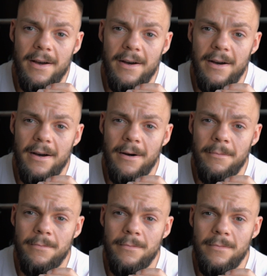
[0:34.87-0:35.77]

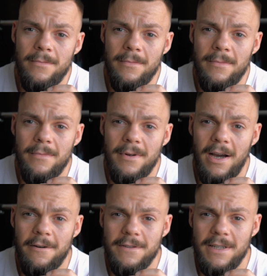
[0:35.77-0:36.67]
Ähm,
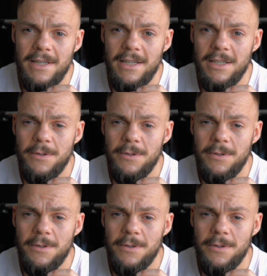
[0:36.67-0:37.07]
Krafttraining.